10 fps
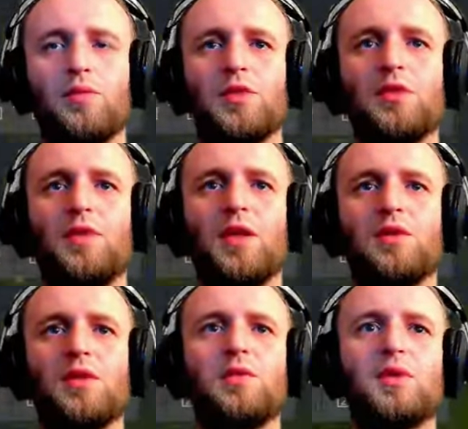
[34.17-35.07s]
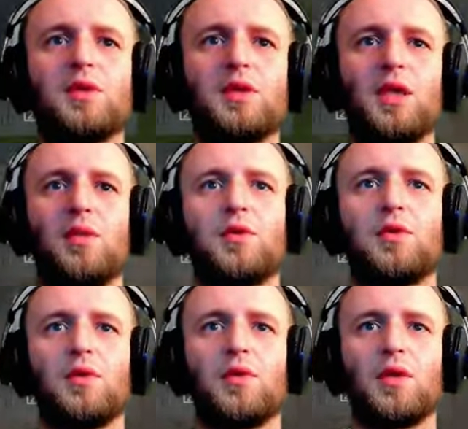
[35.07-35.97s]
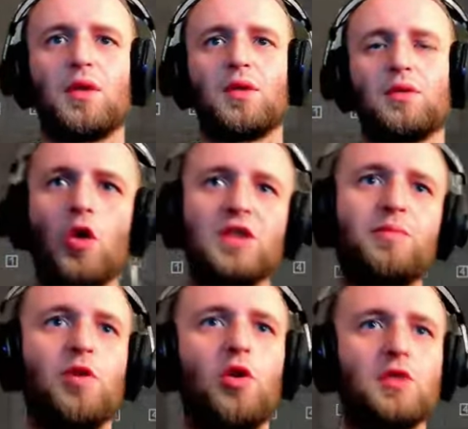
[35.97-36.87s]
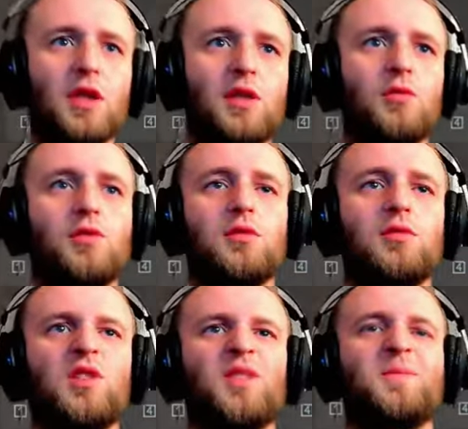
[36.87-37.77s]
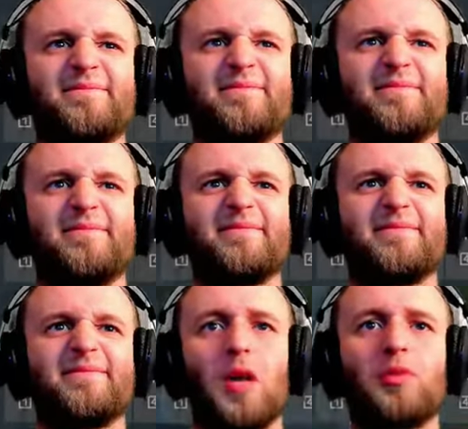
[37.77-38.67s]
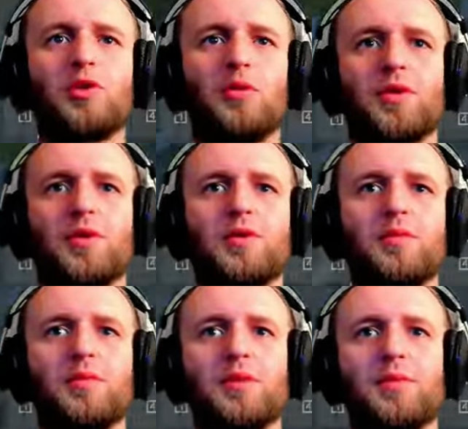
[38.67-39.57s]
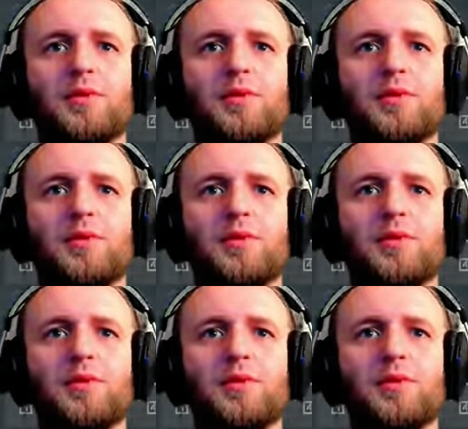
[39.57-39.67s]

Nie mam gdzie wejść, żeby się zabić, cholera. O, jest blok taki duży tutaj. O zombie, o zombie mnie